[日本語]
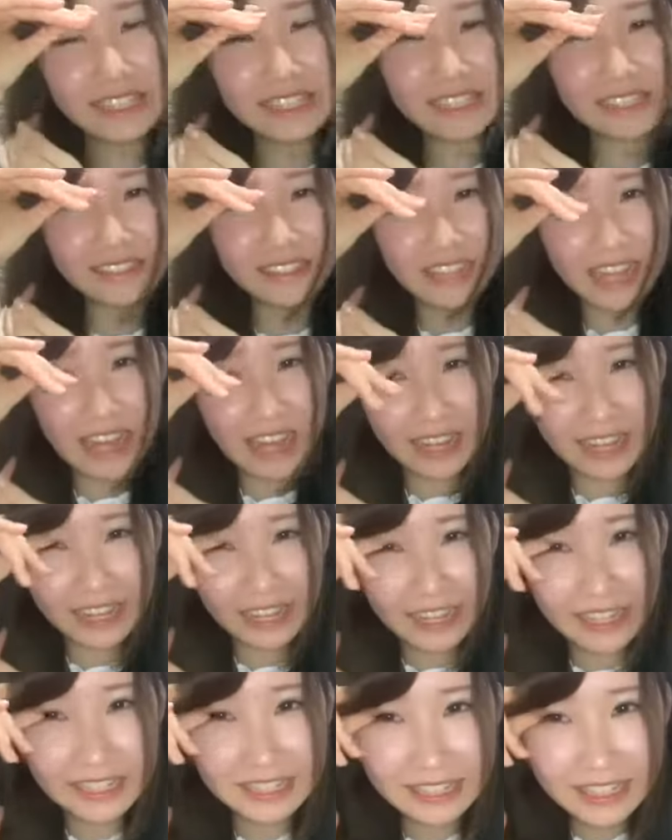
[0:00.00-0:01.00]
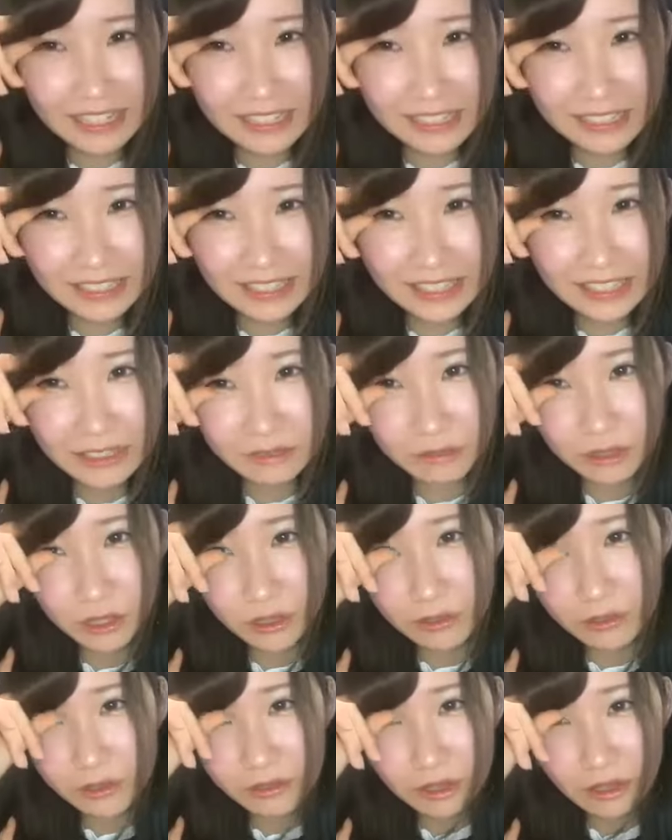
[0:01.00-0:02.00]
しくない恥ずかしい私も
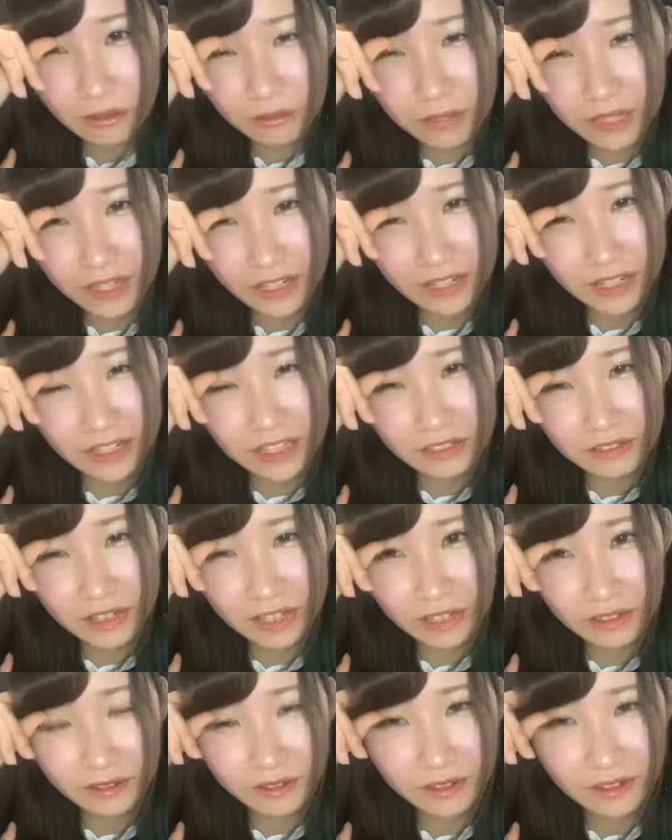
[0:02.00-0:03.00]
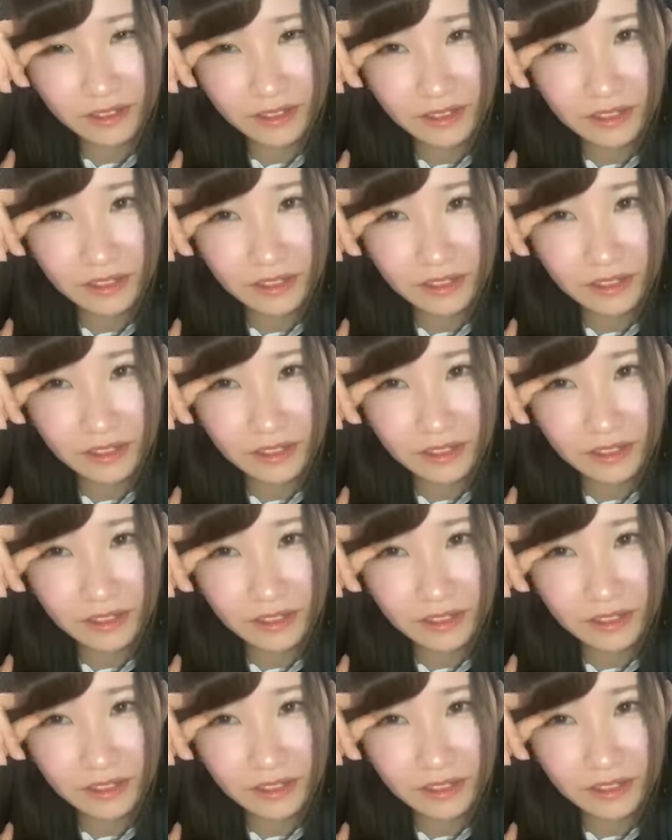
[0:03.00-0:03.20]
それこそ顔真っ赤になっちゃうんだけど